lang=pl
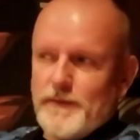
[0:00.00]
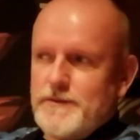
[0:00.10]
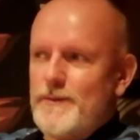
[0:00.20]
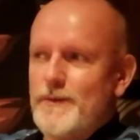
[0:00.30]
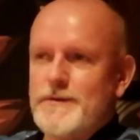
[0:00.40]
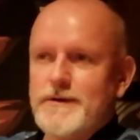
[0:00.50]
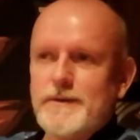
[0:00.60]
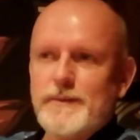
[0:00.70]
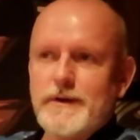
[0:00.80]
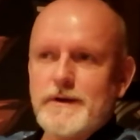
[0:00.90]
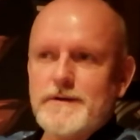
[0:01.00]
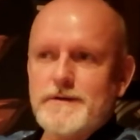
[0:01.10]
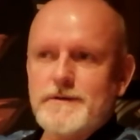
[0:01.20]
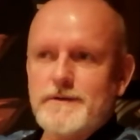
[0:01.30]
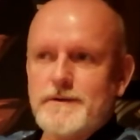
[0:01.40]
mimo że nie
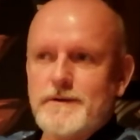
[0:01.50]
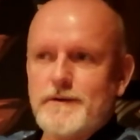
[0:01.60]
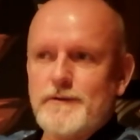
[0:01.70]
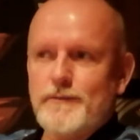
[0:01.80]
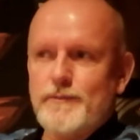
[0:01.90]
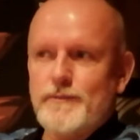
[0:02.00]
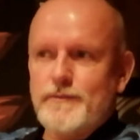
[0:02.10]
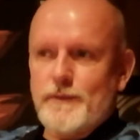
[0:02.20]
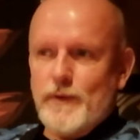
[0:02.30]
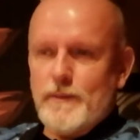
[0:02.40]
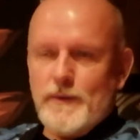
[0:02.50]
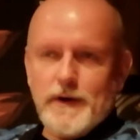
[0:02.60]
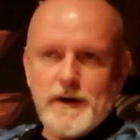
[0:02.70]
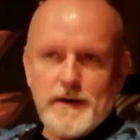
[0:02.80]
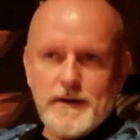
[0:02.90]
pytasz, e, to była
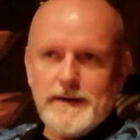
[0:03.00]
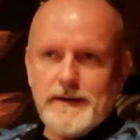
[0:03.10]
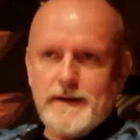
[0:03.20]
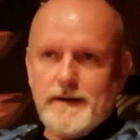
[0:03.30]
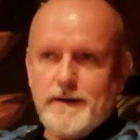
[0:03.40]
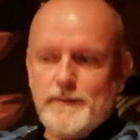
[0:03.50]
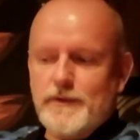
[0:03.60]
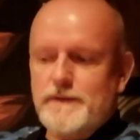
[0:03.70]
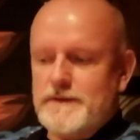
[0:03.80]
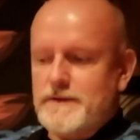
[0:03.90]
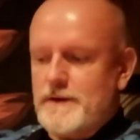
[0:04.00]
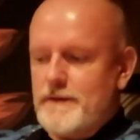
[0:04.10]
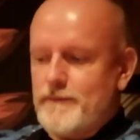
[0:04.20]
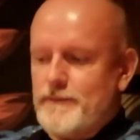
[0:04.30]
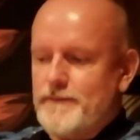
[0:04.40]
moja idea, ponieważ ja
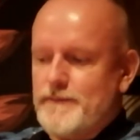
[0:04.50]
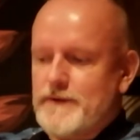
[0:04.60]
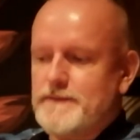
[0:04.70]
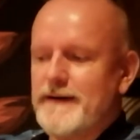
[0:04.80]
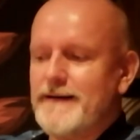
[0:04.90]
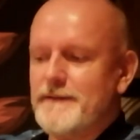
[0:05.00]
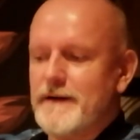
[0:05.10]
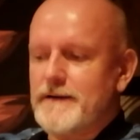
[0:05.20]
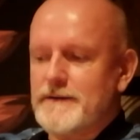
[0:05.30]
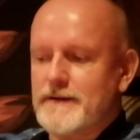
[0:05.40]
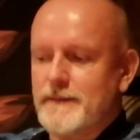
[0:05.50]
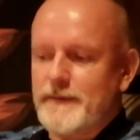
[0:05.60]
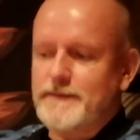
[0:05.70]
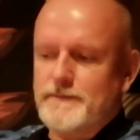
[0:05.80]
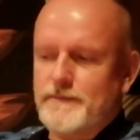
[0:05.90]
przez wiele, wiele lat, tak
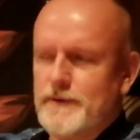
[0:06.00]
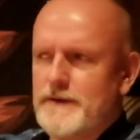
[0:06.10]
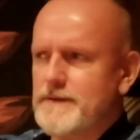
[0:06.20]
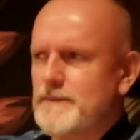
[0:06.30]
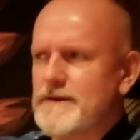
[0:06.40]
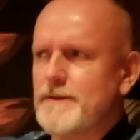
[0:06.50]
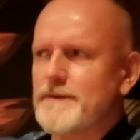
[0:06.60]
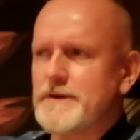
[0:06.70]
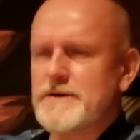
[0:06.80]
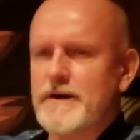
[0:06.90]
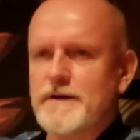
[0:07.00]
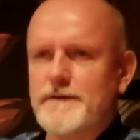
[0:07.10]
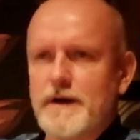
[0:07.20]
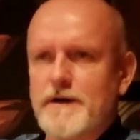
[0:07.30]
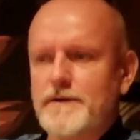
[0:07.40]
naprawdę ja jestem niecałe 20 lat w
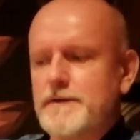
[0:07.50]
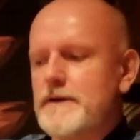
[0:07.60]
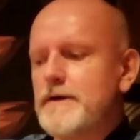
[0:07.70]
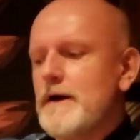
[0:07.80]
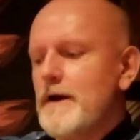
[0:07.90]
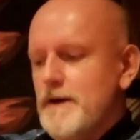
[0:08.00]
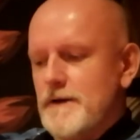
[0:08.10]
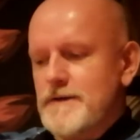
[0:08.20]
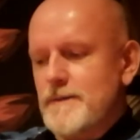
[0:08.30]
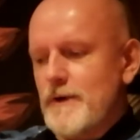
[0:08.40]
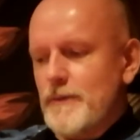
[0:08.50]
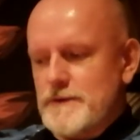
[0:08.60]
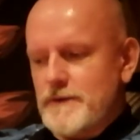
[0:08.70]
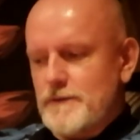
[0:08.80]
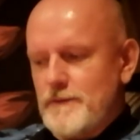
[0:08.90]
Krakowie i od samego
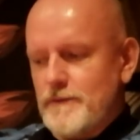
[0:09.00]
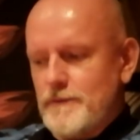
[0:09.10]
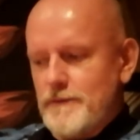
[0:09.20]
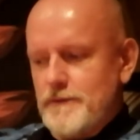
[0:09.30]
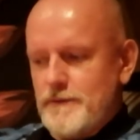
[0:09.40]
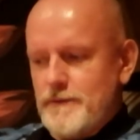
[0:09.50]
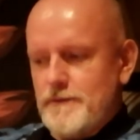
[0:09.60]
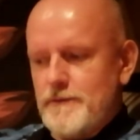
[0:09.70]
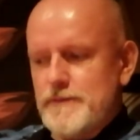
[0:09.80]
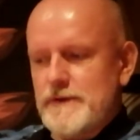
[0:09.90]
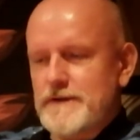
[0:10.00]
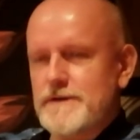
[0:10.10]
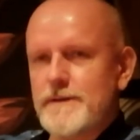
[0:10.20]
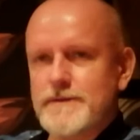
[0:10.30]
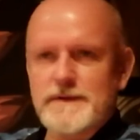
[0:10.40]
początku e,
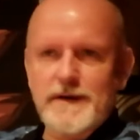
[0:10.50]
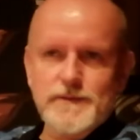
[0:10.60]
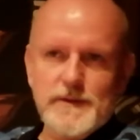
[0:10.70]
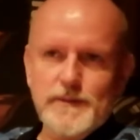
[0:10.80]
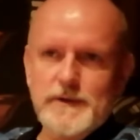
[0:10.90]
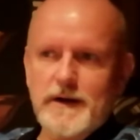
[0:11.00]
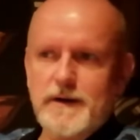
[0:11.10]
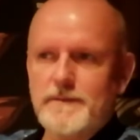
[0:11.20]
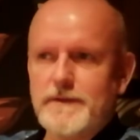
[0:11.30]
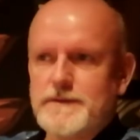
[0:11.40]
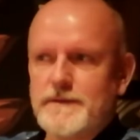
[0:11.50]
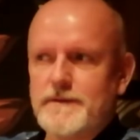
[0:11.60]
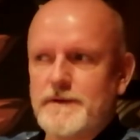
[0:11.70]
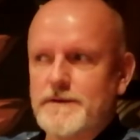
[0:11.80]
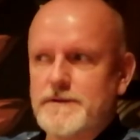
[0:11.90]
przyjaźniłem się z Januszem Muniakiem. Niestety
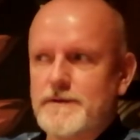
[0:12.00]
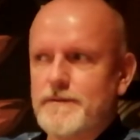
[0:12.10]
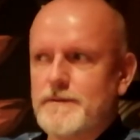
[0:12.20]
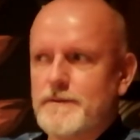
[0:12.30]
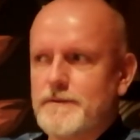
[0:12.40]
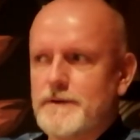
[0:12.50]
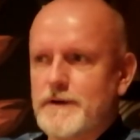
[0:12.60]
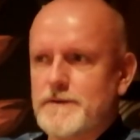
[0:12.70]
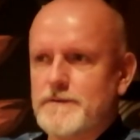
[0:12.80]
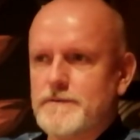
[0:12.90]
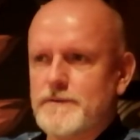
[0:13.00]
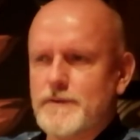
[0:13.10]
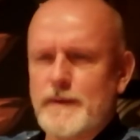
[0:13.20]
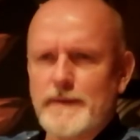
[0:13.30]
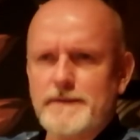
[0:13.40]
odszedł e, jakieś, no już
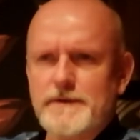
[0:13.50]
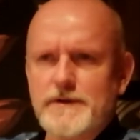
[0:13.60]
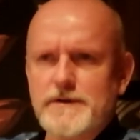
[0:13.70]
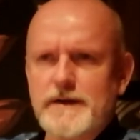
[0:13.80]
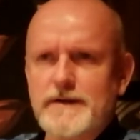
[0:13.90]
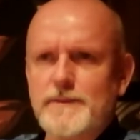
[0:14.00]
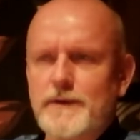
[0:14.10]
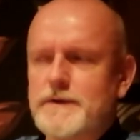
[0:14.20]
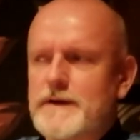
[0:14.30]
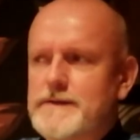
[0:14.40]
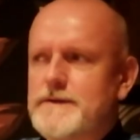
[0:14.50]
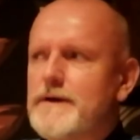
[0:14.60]
chyba prawie 6 lat temu od nas. No.